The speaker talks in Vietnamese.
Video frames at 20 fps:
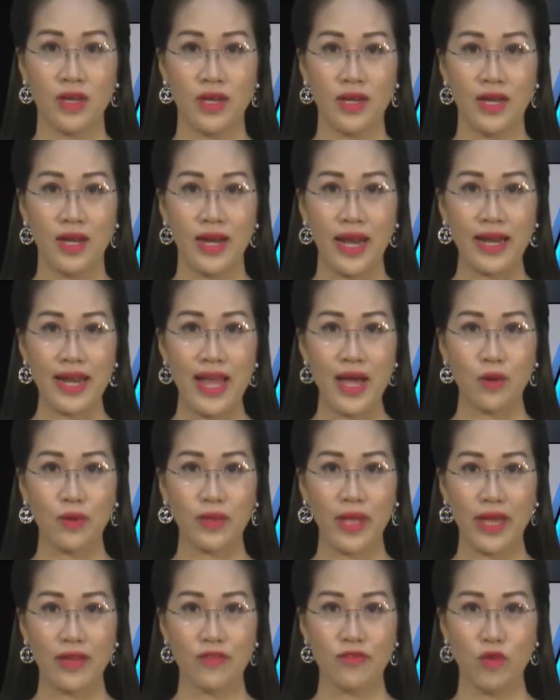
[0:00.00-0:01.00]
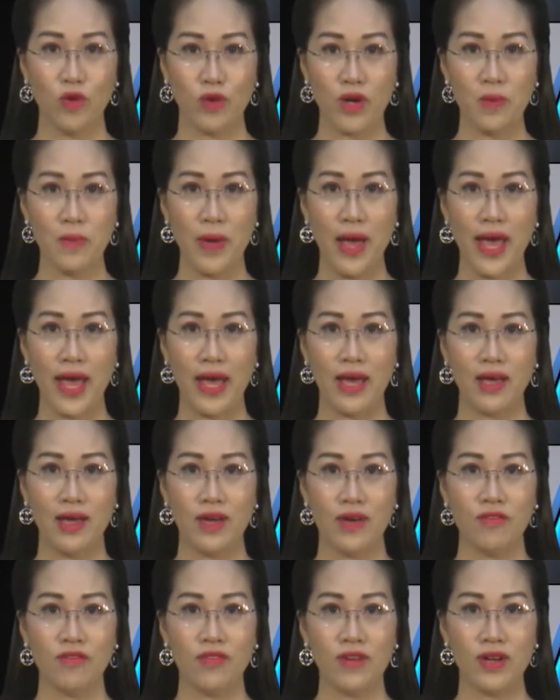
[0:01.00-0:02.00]
Lãnh đạo thành phố Đông Hà
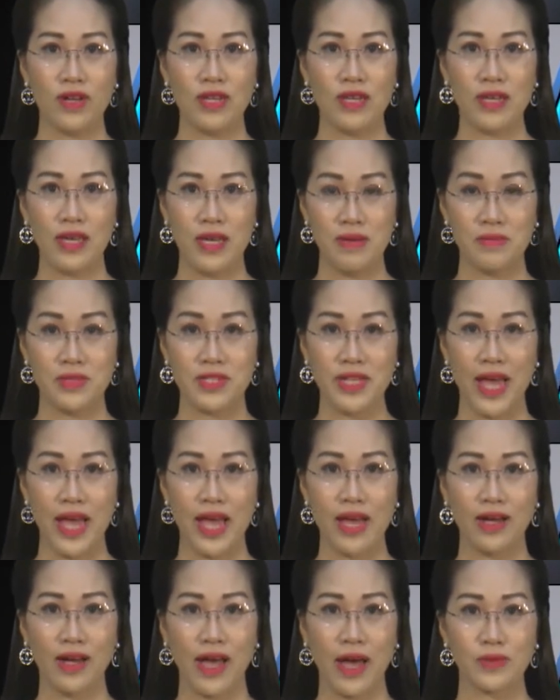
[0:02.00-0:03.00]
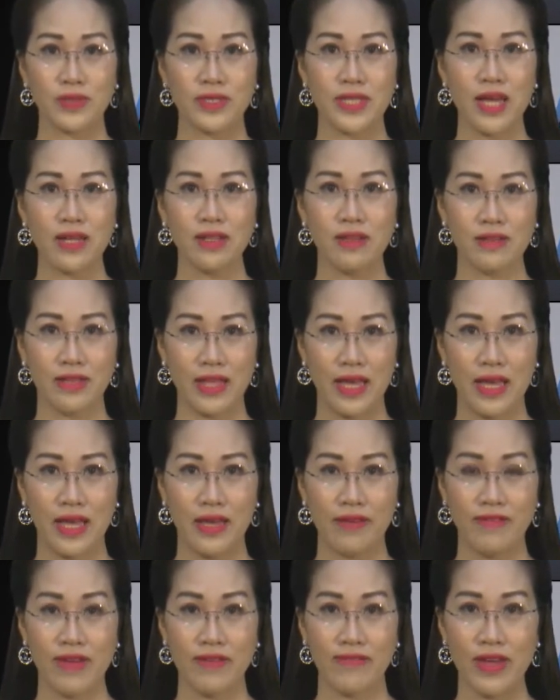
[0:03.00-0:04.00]
vừa đi kiểm tra, khảo sát thực
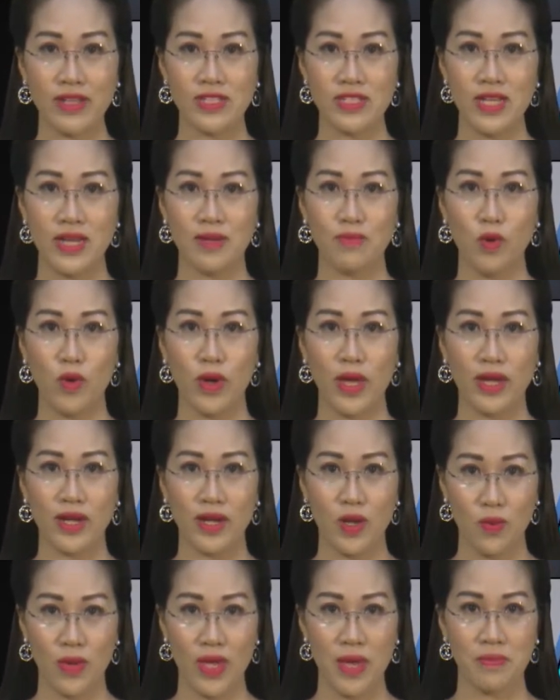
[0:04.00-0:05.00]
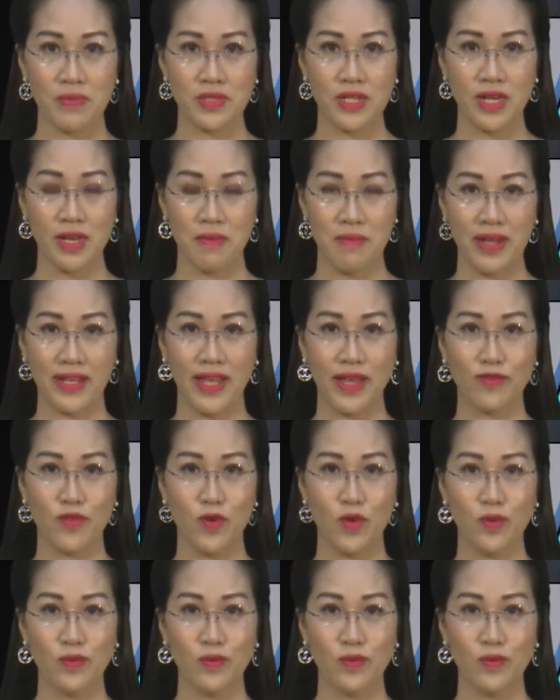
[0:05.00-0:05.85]
tế về phát triển mô hình nông nghiệp trên địa bàn thành phố.